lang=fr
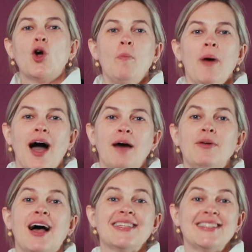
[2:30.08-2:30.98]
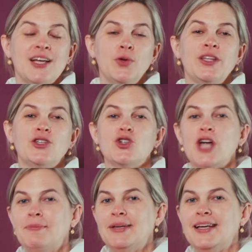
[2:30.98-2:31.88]
Comparable à celui de
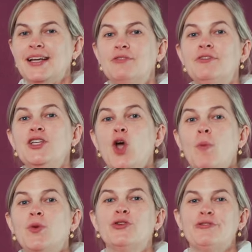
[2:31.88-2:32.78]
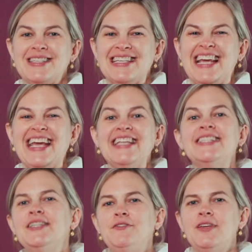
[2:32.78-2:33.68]
Chablis, le vignoble de Vézelay est
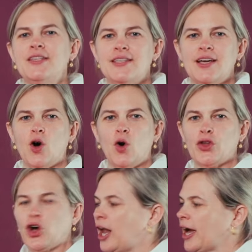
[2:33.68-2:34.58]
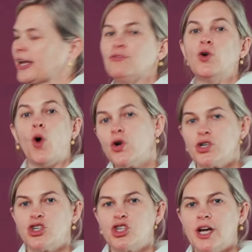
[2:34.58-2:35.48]
divisé entre la rive
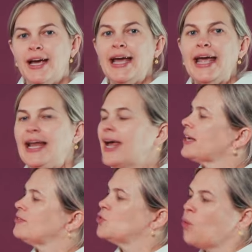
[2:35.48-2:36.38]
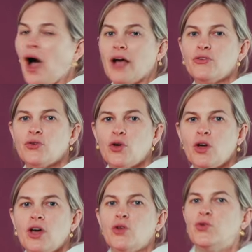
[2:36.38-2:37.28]
gauche et la rive droite
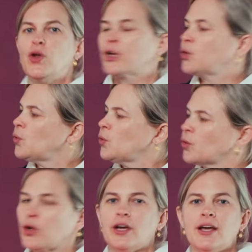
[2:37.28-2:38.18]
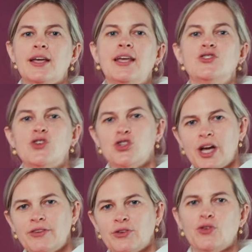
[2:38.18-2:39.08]
de la Cure qui se
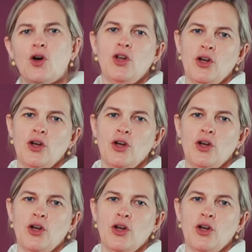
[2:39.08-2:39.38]
jette dans